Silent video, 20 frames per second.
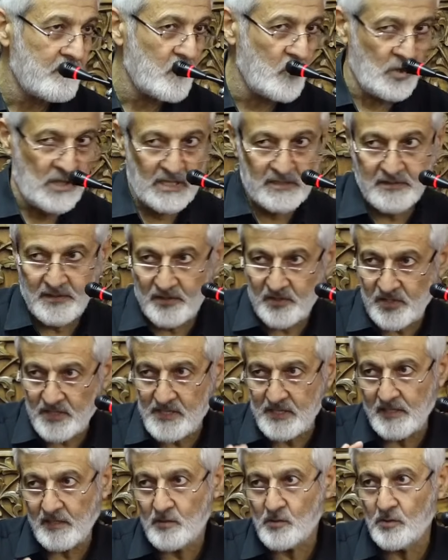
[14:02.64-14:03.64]
Bunun altını
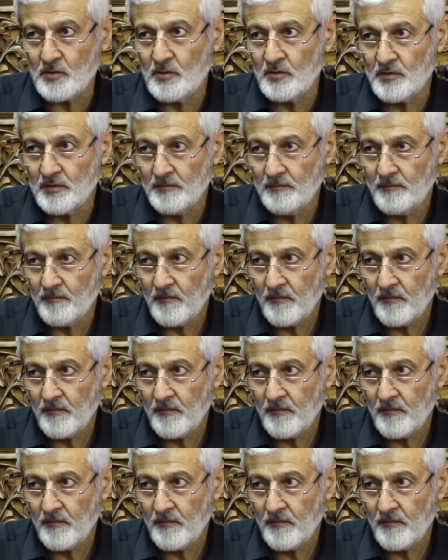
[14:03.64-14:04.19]
çizerek söylüyorum.